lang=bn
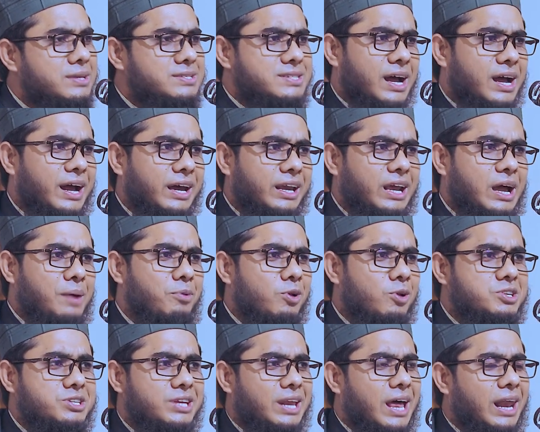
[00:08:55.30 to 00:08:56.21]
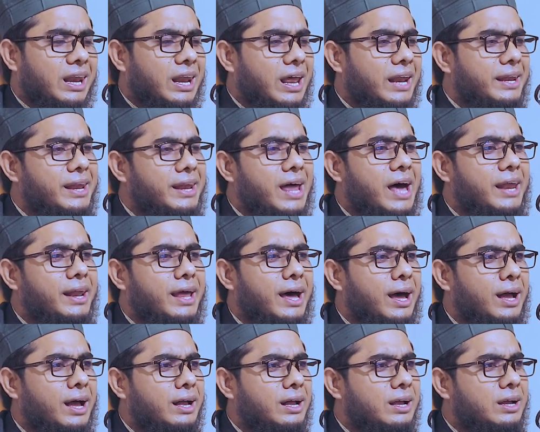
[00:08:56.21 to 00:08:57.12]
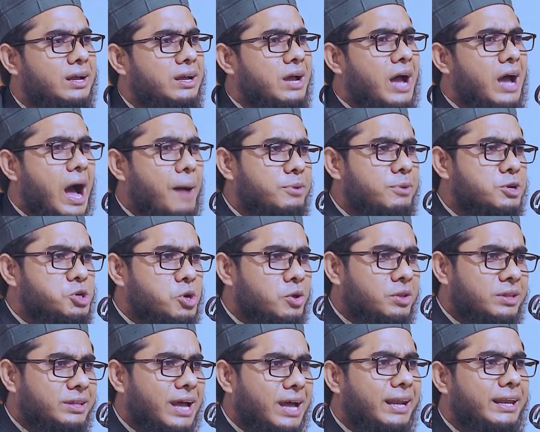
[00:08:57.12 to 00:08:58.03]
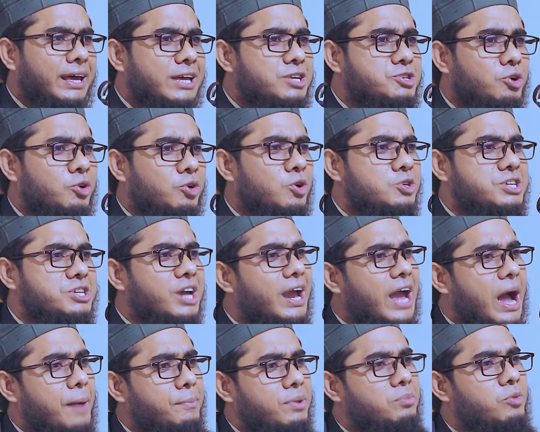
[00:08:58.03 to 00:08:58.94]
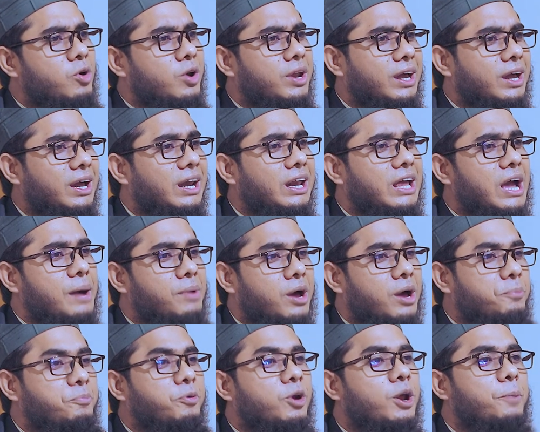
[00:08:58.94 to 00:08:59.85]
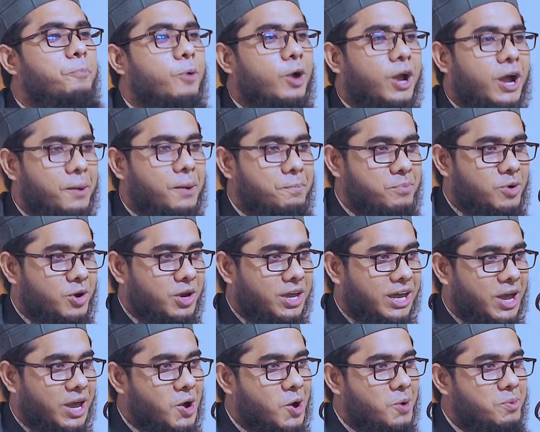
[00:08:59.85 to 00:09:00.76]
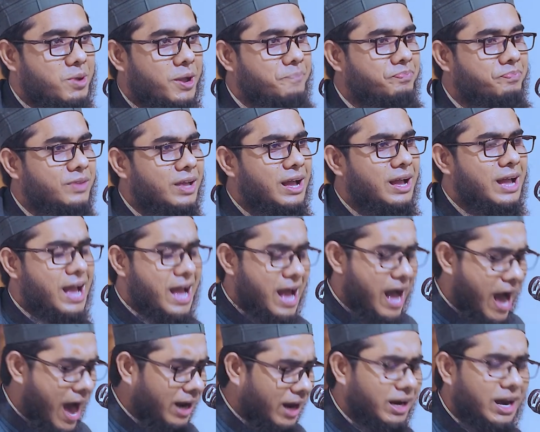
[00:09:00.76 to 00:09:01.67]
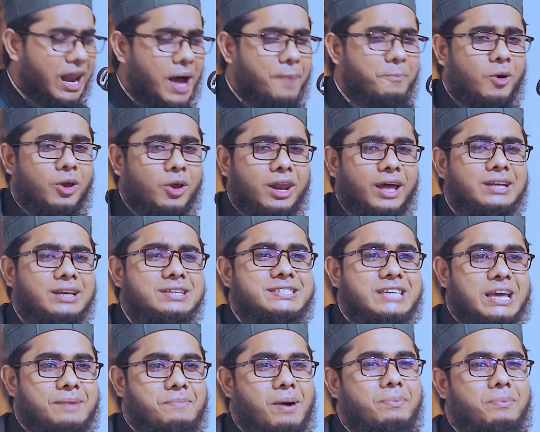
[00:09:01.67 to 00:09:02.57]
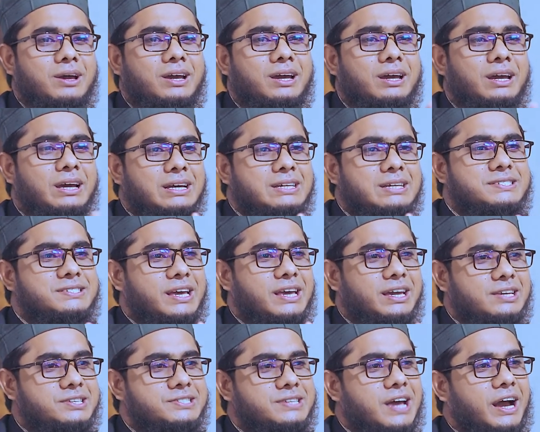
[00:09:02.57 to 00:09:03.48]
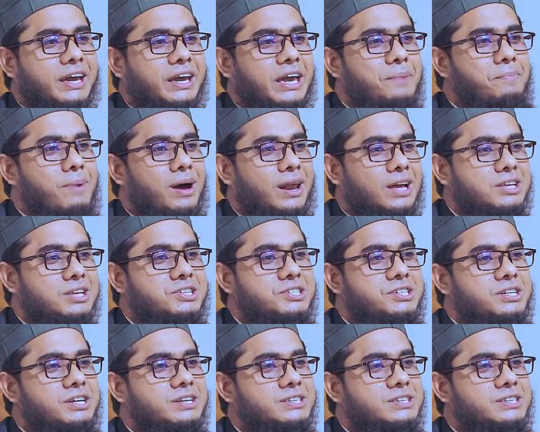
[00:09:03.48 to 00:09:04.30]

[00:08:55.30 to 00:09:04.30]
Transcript: জাকারিয়া বলছেন আল্লাহ না না আমি সন্তান এই জন্য চাই আমি মরে গেলে আমার পরে পয়গাম্বর কে হবে আল্লাহ বলেন যেভাবে ইসাকে বানাচ্ছি